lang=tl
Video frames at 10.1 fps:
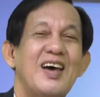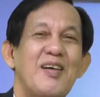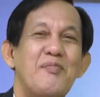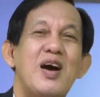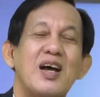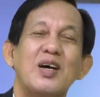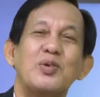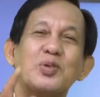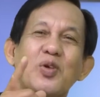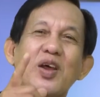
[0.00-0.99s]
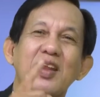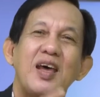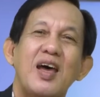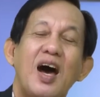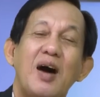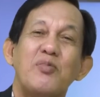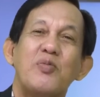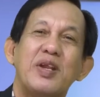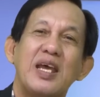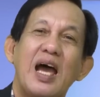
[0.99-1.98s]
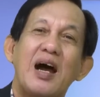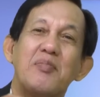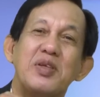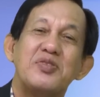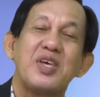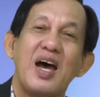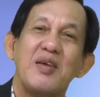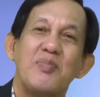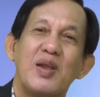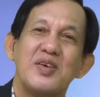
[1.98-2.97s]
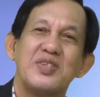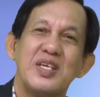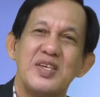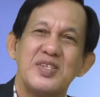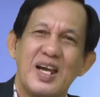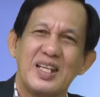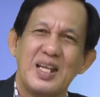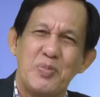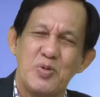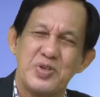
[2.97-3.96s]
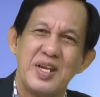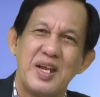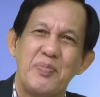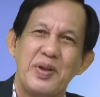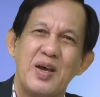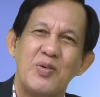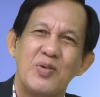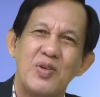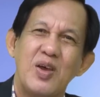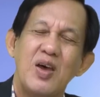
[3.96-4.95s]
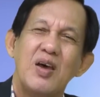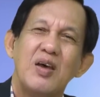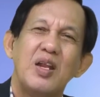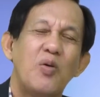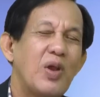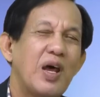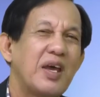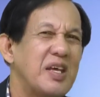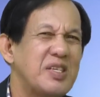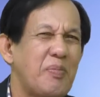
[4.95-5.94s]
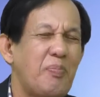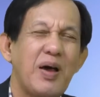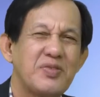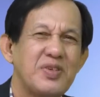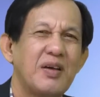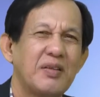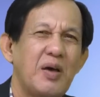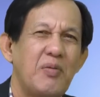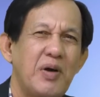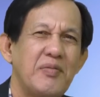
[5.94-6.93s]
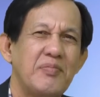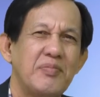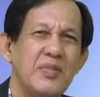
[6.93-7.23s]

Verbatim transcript: Mga kauturan, amo man ang mensahe bala sini sa katapusan nga panahon. Daw wala ginasapak sang katawan.